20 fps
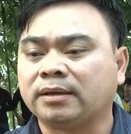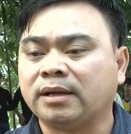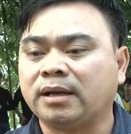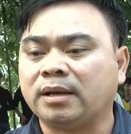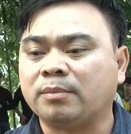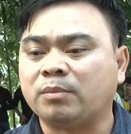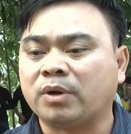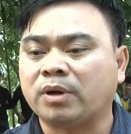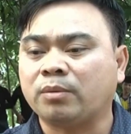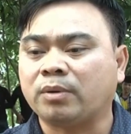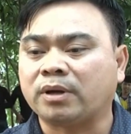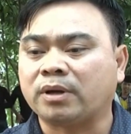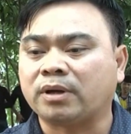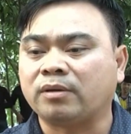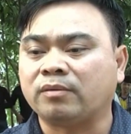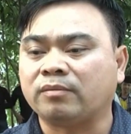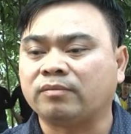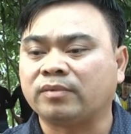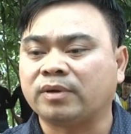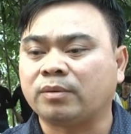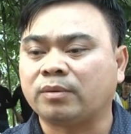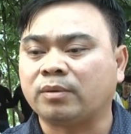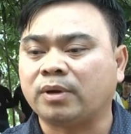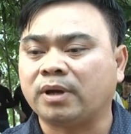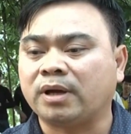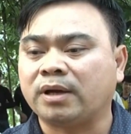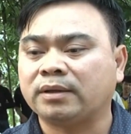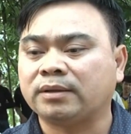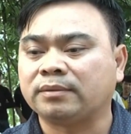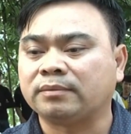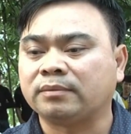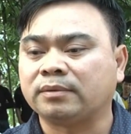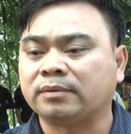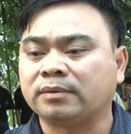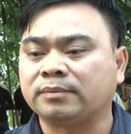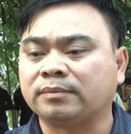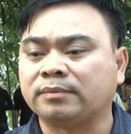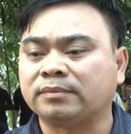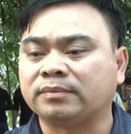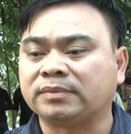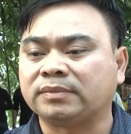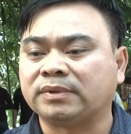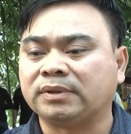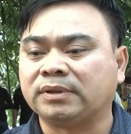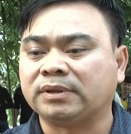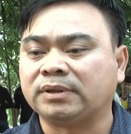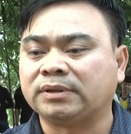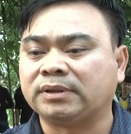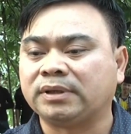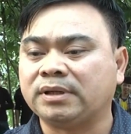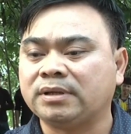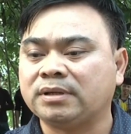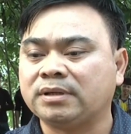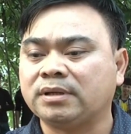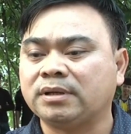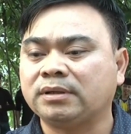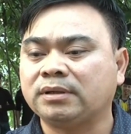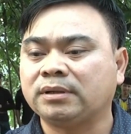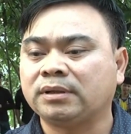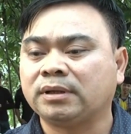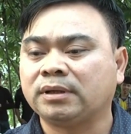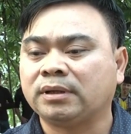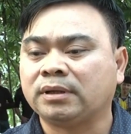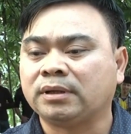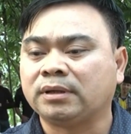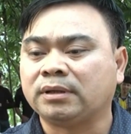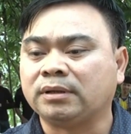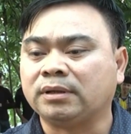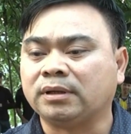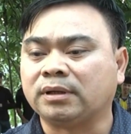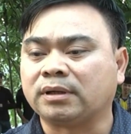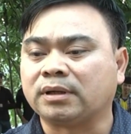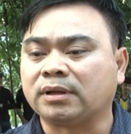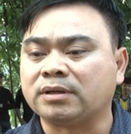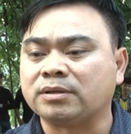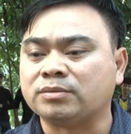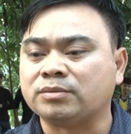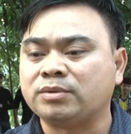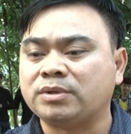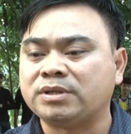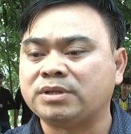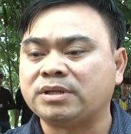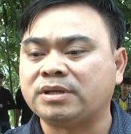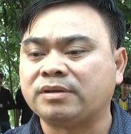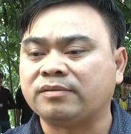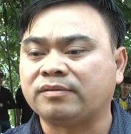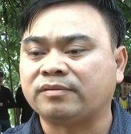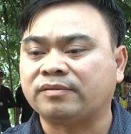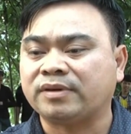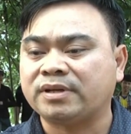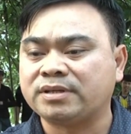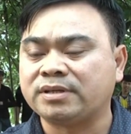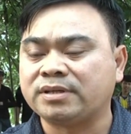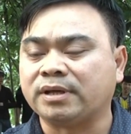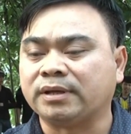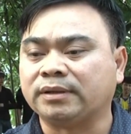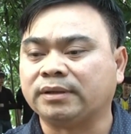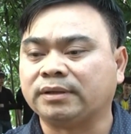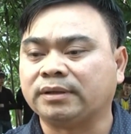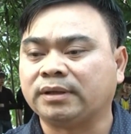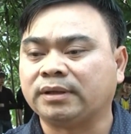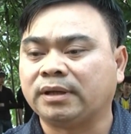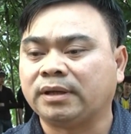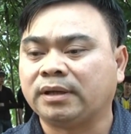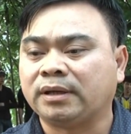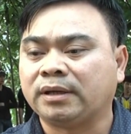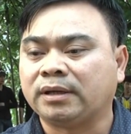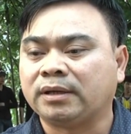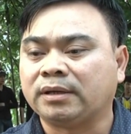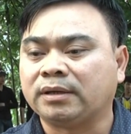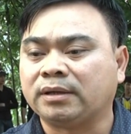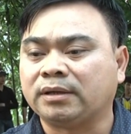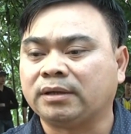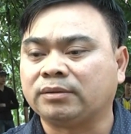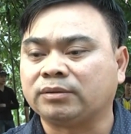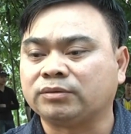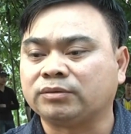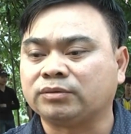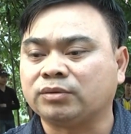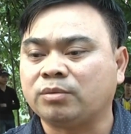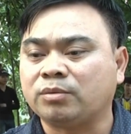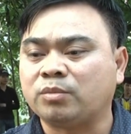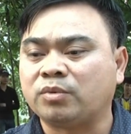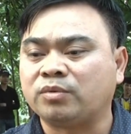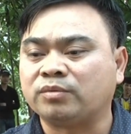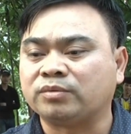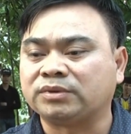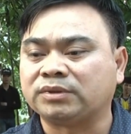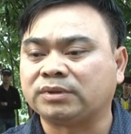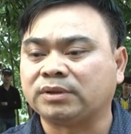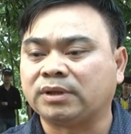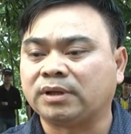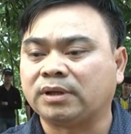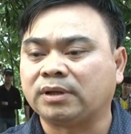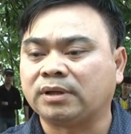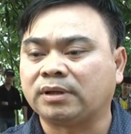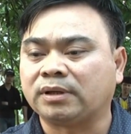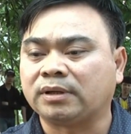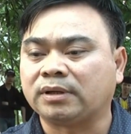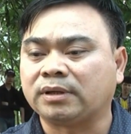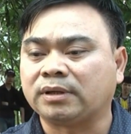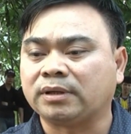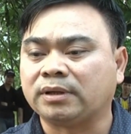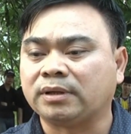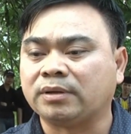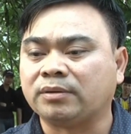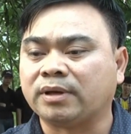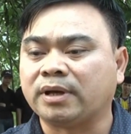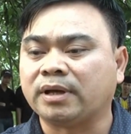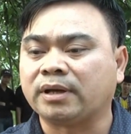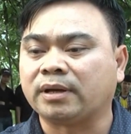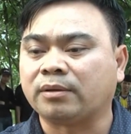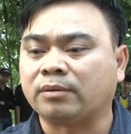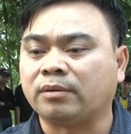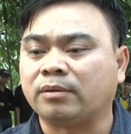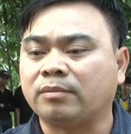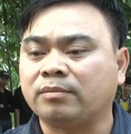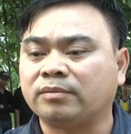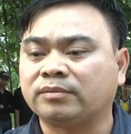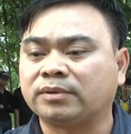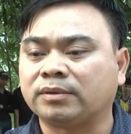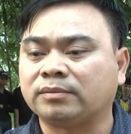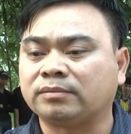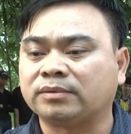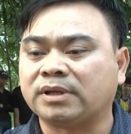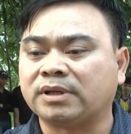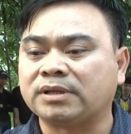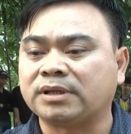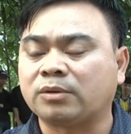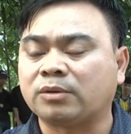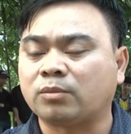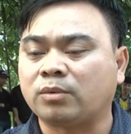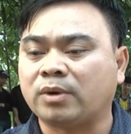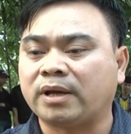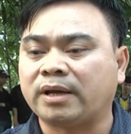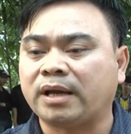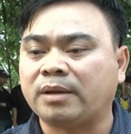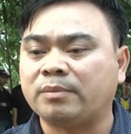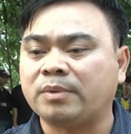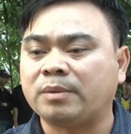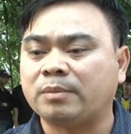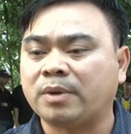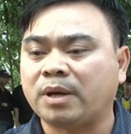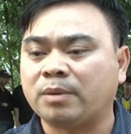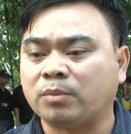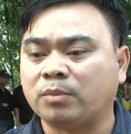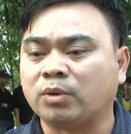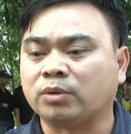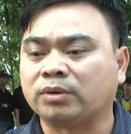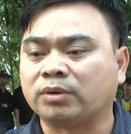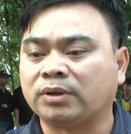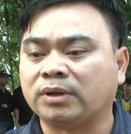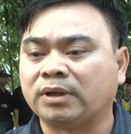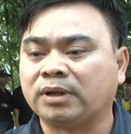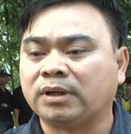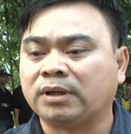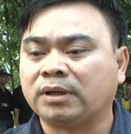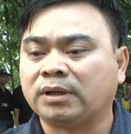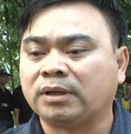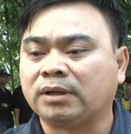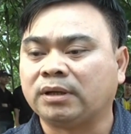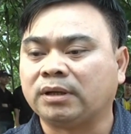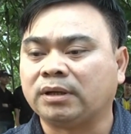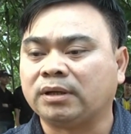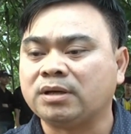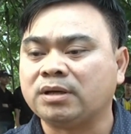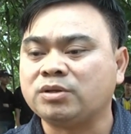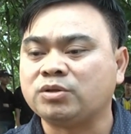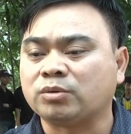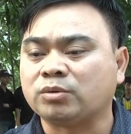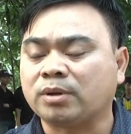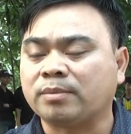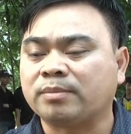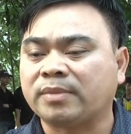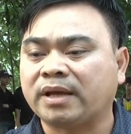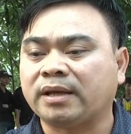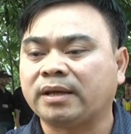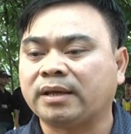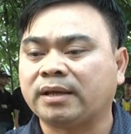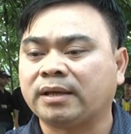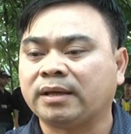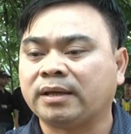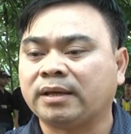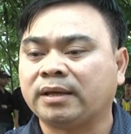Đây là một cái hoạt động văn hóa tín ngưỡng được duy trì và phát triển do một điều kiện nào đó trong thời gian qua đã bị mai một hơn chục năm nay.